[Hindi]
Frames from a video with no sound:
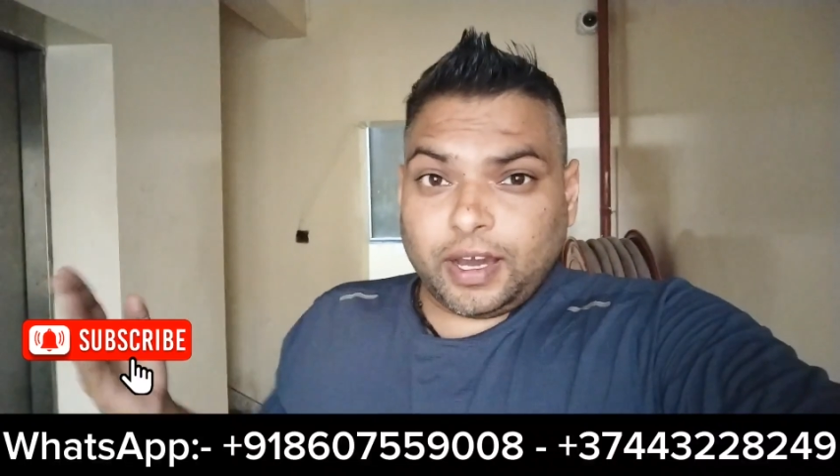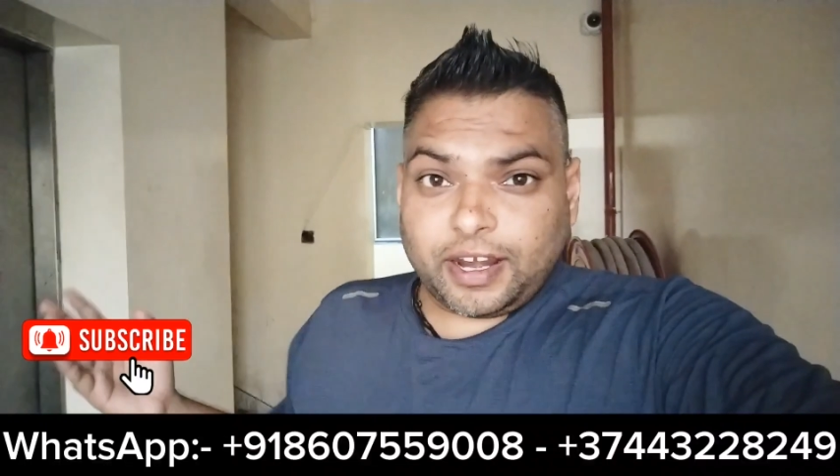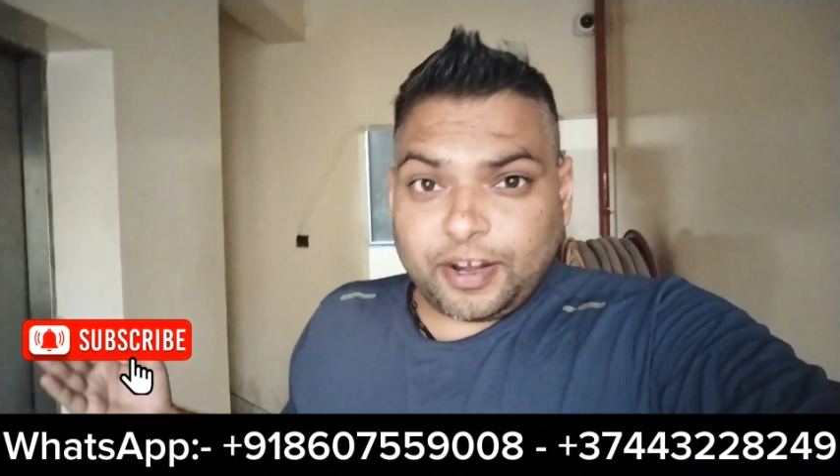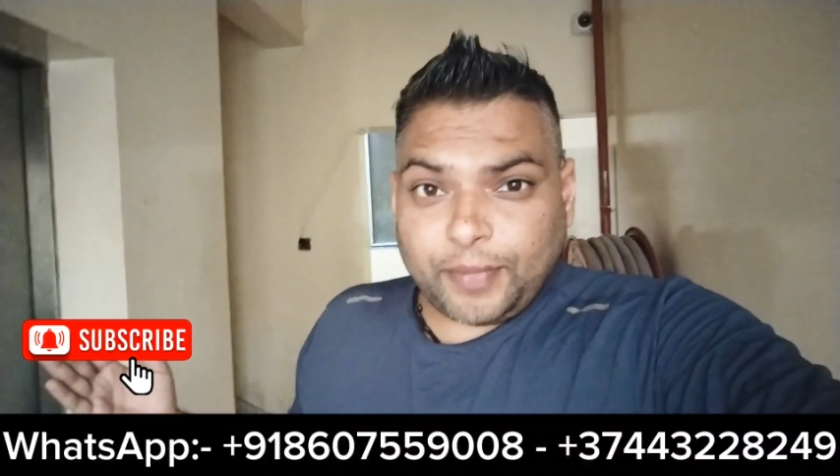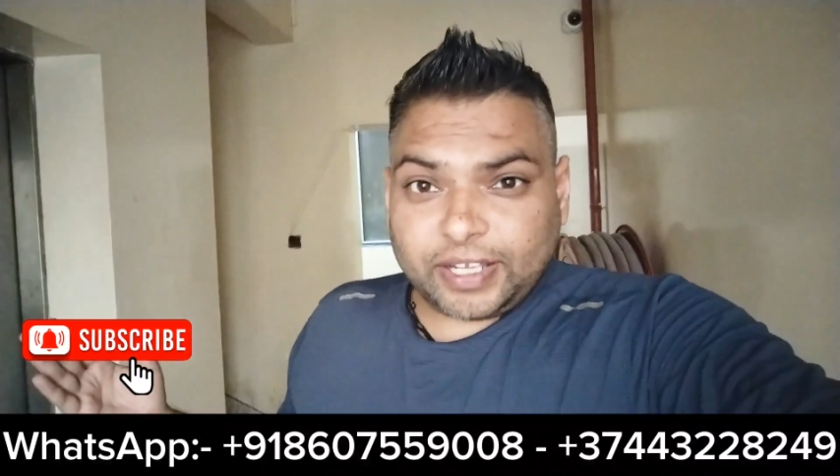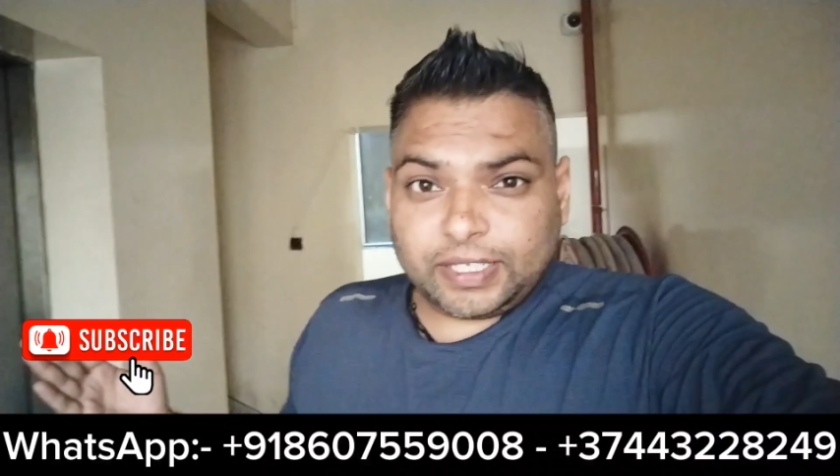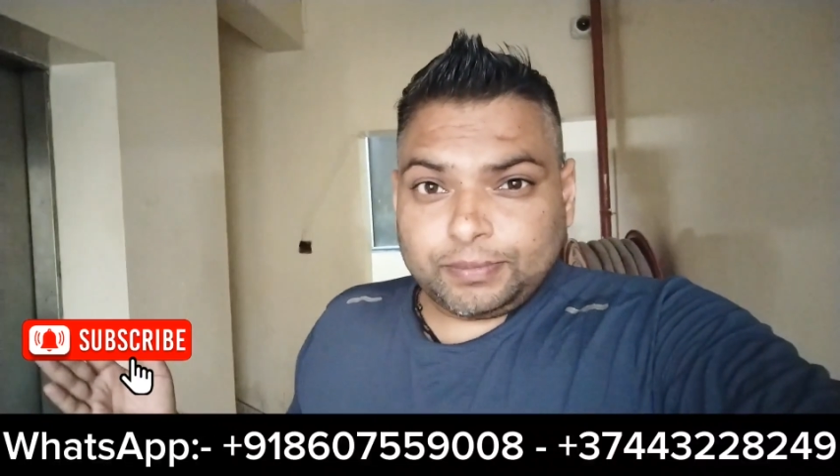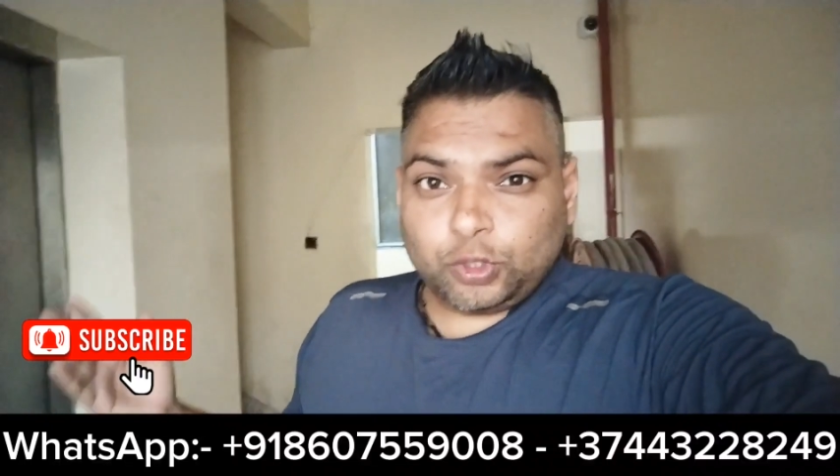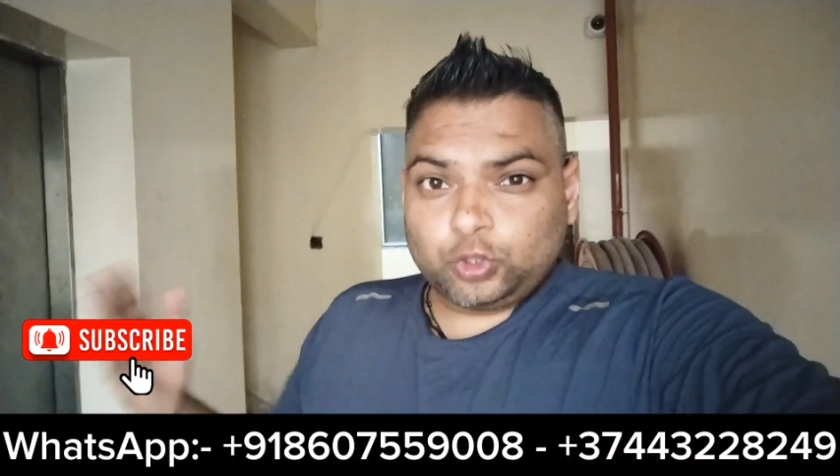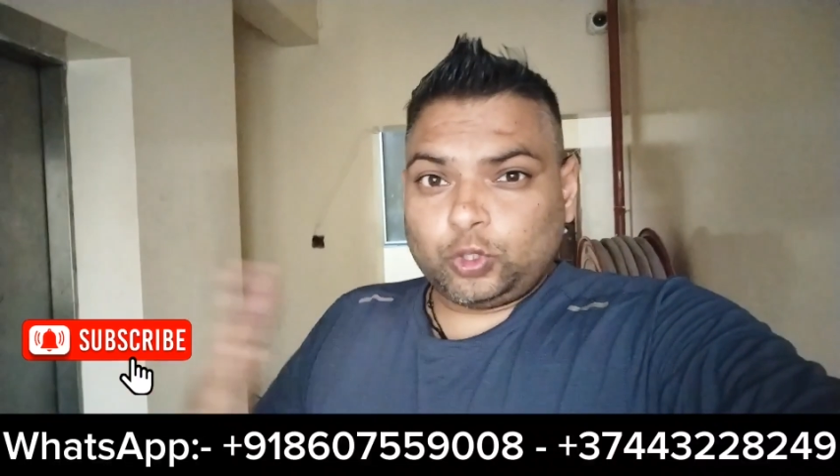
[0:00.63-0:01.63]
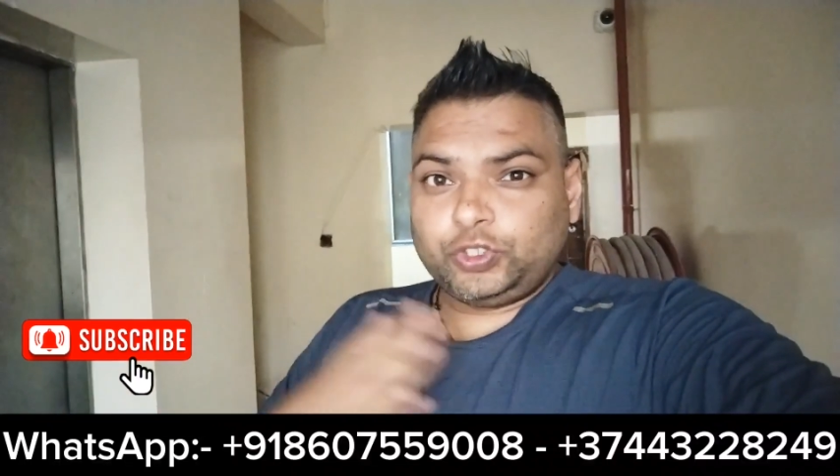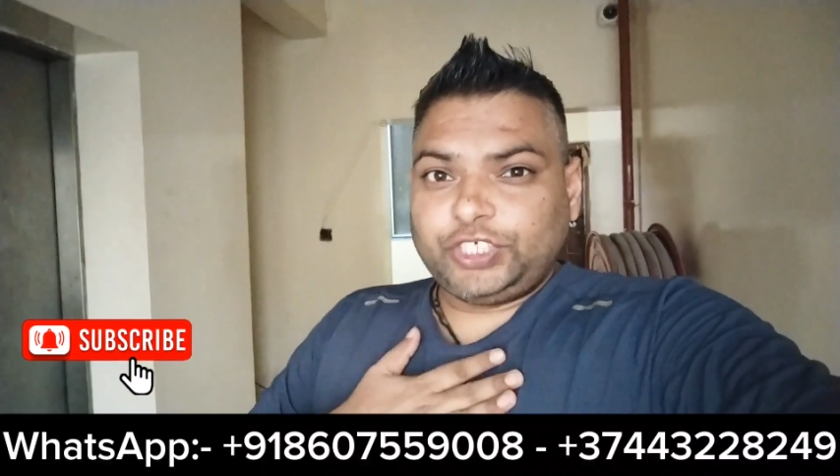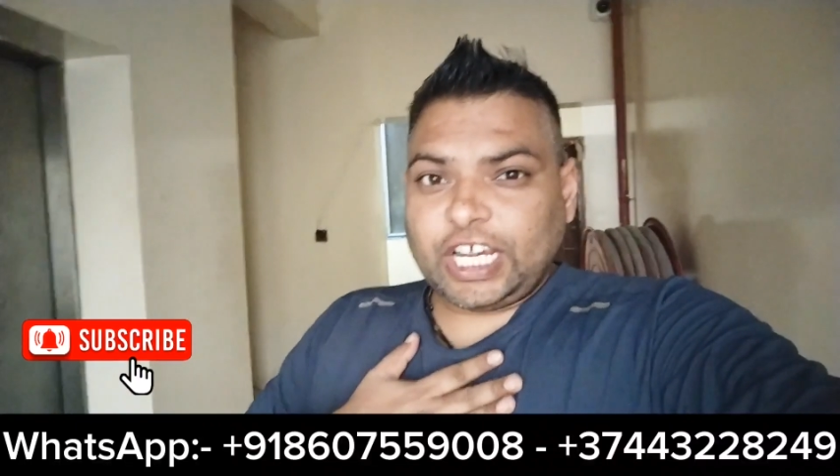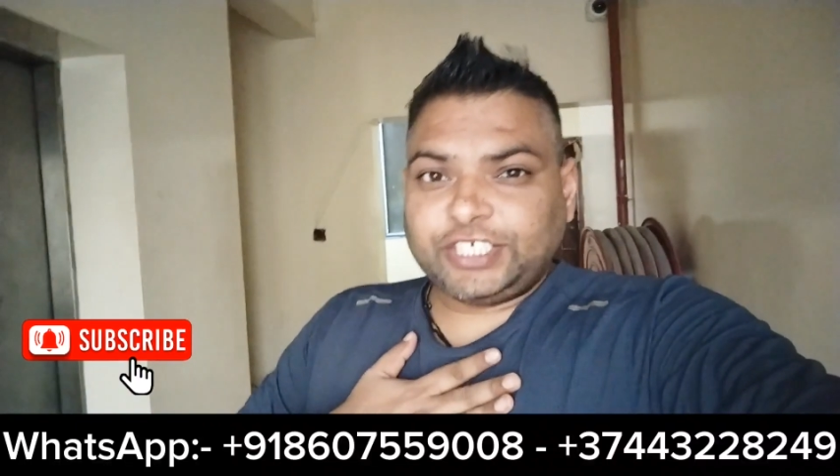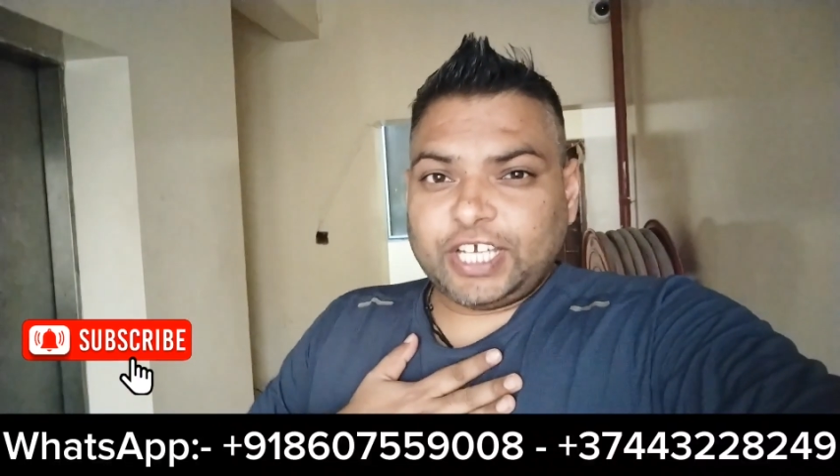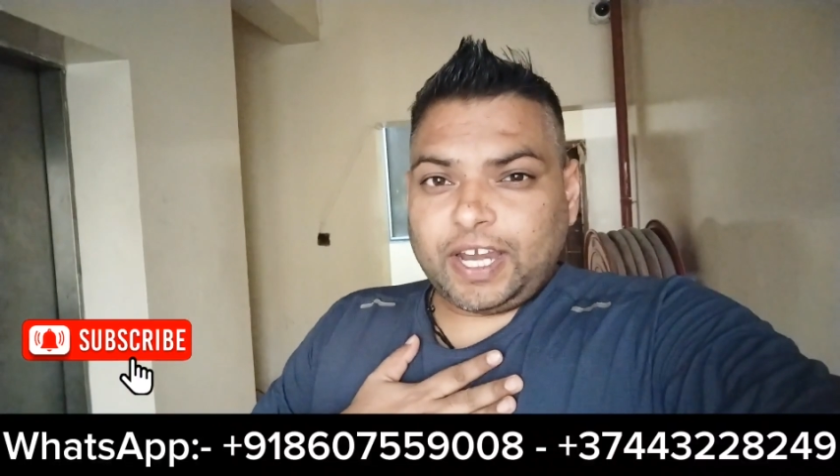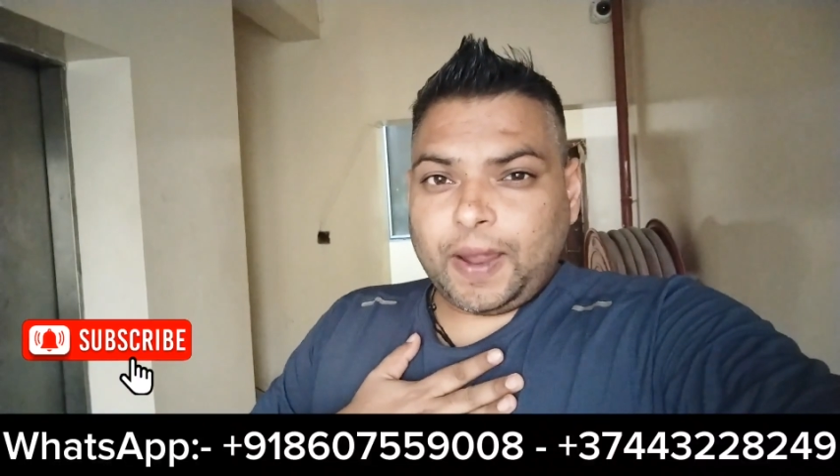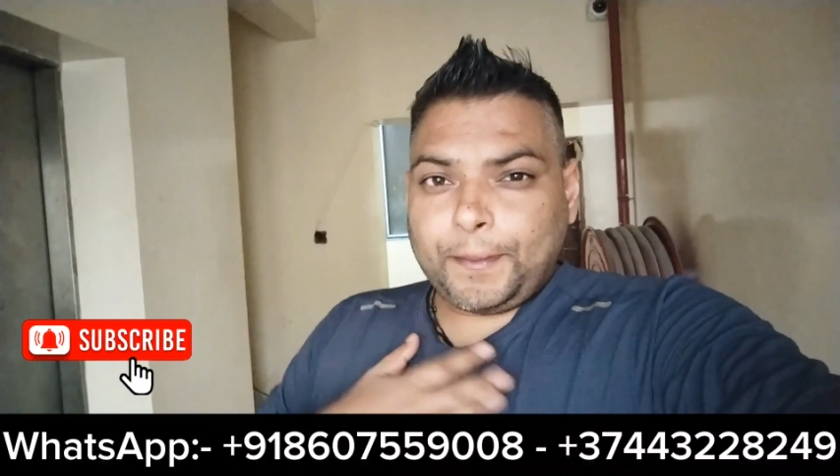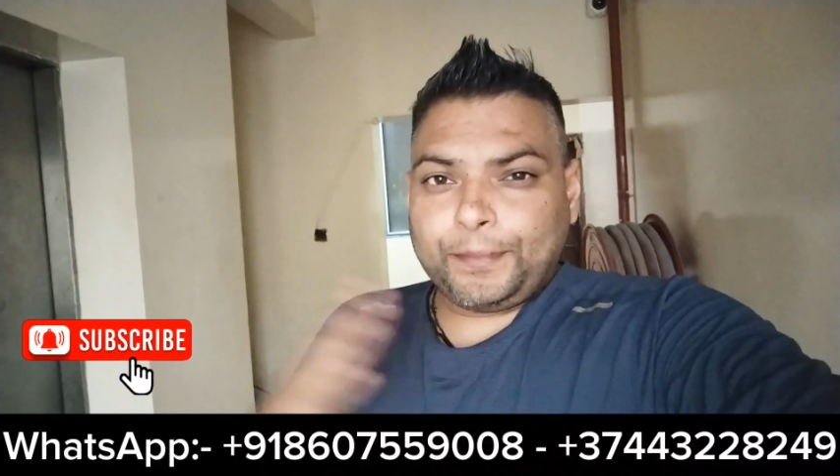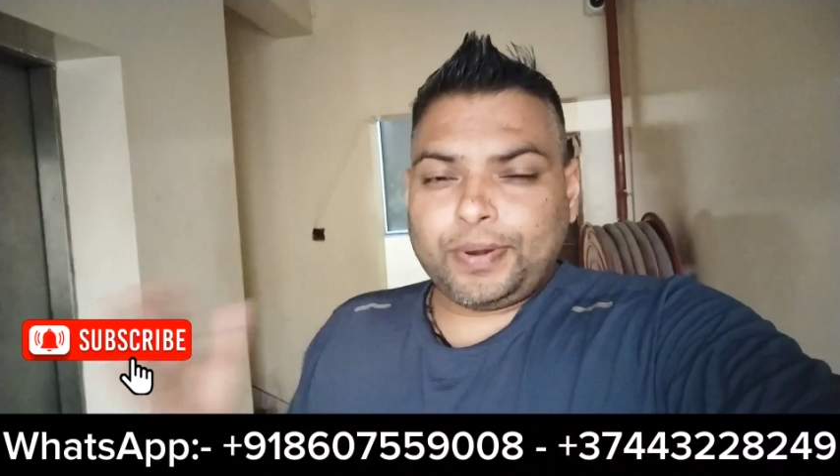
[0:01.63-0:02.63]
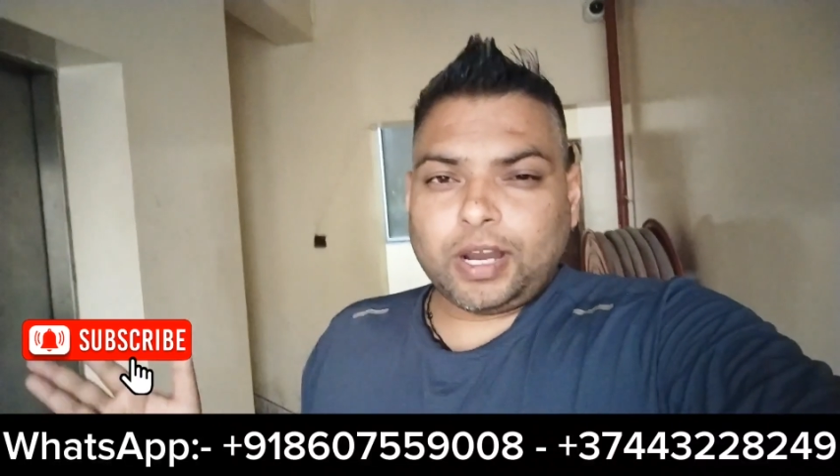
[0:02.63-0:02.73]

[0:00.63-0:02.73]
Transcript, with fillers: हर हर महादेव दोस्तों जय श्री राम